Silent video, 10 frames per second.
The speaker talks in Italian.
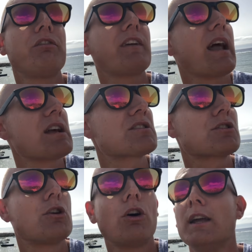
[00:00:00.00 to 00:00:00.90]

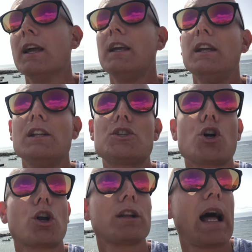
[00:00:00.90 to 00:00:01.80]
fresco, il
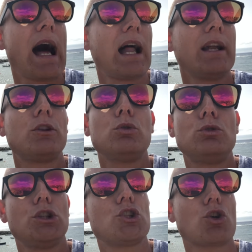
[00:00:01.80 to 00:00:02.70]
giornale
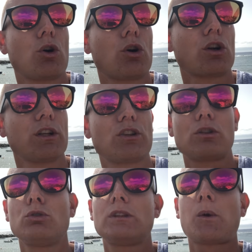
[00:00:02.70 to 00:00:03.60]
tutti i giorni, cioè
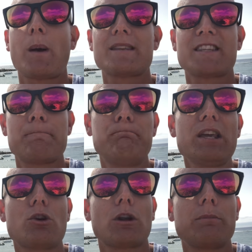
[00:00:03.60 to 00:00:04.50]
tutte queste
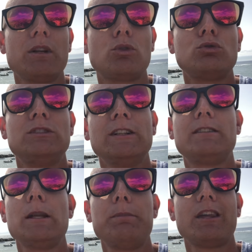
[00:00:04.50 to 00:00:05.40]
piccole abitudini
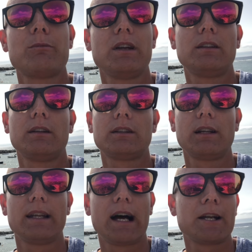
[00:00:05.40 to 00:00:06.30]
tipicamente
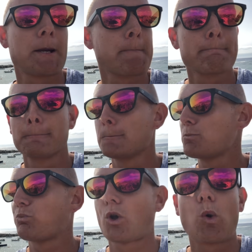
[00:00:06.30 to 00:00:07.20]
italiane
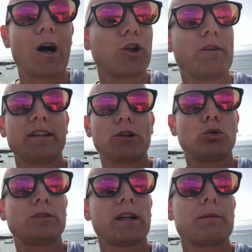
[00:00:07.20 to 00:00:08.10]
qua dovete
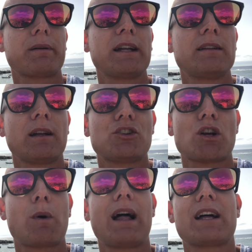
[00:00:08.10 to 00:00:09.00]
tutte riprenderle, cioè
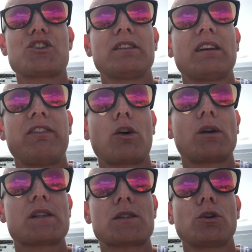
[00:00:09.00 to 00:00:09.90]
qua la gente fa
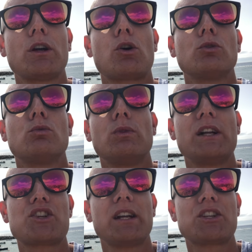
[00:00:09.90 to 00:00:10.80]
colazione con un
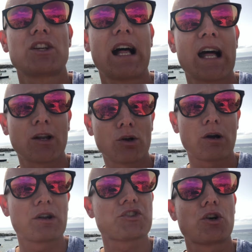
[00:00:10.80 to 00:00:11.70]
lecce lecce largo che
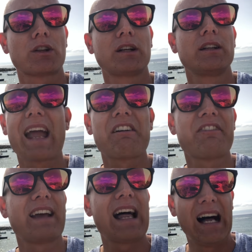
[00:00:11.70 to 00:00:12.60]
è una sorta di
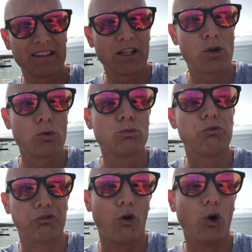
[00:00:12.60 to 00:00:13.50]
caffè latte con un
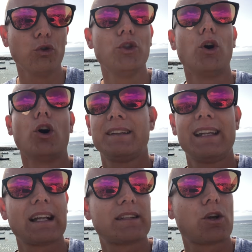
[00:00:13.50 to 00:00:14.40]
fondo di
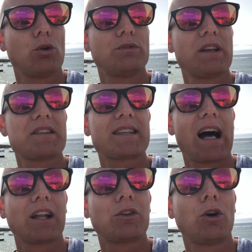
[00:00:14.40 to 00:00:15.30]
latte
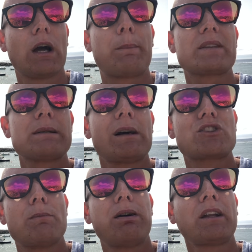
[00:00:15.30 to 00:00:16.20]
condensato e poi si
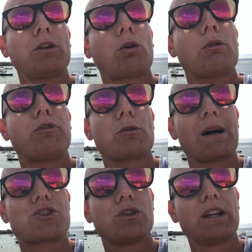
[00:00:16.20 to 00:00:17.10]
mangia il panino col
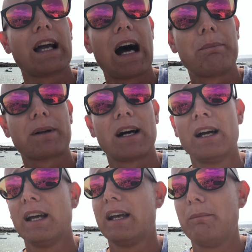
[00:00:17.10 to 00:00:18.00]
formaggio di capra
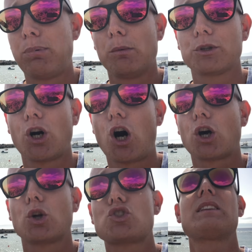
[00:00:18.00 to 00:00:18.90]
e il
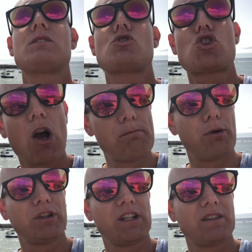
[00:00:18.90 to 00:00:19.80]
pomodoro, c'è un po' di